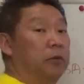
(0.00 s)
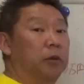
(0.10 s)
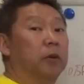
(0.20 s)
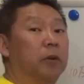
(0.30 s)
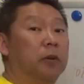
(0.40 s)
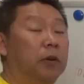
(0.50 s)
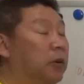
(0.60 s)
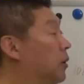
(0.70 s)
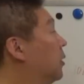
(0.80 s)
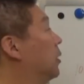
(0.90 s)
くと。
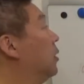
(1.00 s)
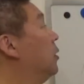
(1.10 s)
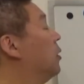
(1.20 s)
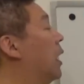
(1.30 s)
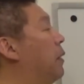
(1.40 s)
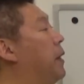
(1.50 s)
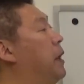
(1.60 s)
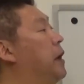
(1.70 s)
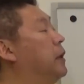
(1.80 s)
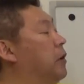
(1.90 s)

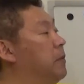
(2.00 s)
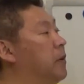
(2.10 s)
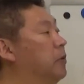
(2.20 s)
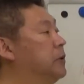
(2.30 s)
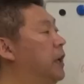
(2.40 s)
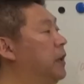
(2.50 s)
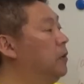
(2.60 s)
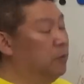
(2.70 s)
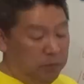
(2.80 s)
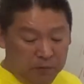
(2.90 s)
アフィリエイトは今5000円
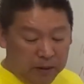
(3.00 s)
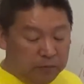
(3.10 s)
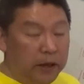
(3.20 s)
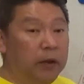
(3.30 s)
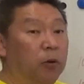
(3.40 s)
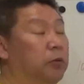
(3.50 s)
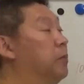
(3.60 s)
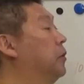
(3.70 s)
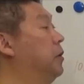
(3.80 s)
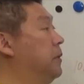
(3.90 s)
の枠でいこうと
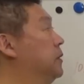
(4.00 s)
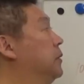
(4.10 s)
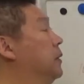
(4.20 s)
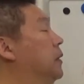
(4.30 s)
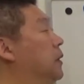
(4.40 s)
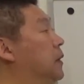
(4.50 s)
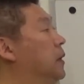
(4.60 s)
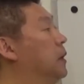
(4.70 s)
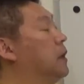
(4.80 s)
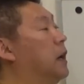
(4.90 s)
思ってます。
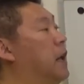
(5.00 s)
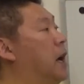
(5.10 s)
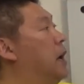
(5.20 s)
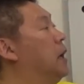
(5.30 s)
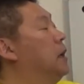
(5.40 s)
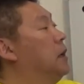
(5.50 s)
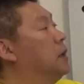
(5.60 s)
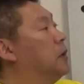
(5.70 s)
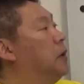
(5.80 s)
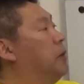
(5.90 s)
だか
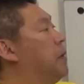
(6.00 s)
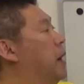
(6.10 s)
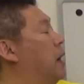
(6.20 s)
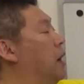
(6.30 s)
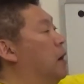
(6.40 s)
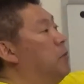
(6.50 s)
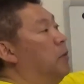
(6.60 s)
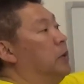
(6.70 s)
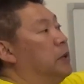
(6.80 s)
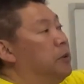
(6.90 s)
ら、例えば、
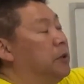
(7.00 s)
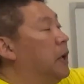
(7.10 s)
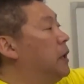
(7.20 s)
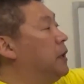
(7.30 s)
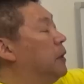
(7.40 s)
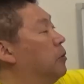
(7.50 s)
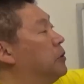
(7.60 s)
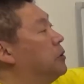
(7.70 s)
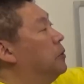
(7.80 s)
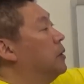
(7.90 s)
同じように代理店の
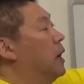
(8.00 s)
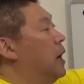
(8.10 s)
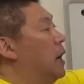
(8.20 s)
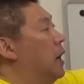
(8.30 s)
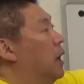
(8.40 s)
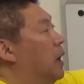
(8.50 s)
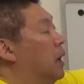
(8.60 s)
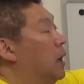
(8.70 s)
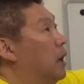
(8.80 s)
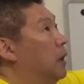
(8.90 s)
越智君
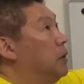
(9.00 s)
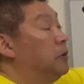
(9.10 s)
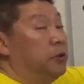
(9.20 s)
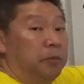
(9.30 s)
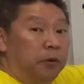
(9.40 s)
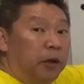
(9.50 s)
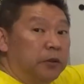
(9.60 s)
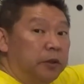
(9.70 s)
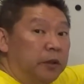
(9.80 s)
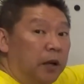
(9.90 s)
がYouTube とか
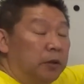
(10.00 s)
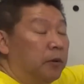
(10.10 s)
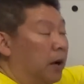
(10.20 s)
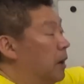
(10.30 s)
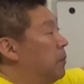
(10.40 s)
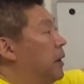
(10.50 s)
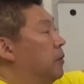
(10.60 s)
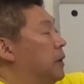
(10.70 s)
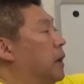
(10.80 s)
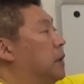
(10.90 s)
Twitter とか、い
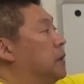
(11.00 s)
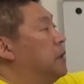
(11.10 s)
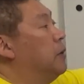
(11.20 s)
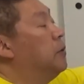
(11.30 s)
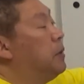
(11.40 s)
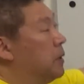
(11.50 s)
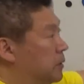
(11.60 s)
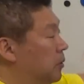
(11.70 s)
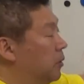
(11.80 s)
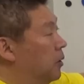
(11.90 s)
ろんな形で売りま
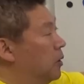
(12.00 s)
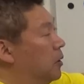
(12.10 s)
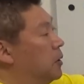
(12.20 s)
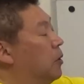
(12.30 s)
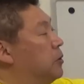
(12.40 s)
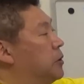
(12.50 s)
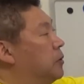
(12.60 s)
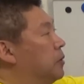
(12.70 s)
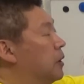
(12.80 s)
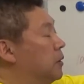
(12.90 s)
すと。越智
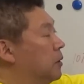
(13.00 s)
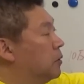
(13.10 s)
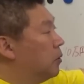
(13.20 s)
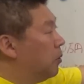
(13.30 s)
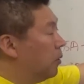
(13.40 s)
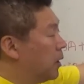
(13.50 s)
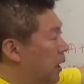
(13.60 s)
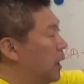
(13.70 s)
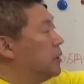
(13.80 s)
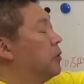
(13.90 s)
君のところ
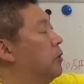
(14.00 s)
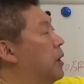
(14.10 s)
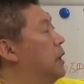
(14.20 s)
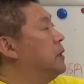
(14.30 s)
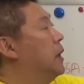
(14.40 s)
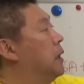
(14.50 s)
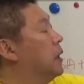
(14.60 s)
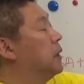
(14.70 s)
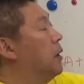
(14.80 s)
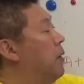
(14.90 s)
から紹介され
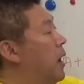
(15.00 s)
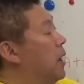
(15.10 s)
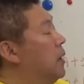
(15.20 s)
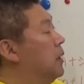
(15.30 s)
た方は、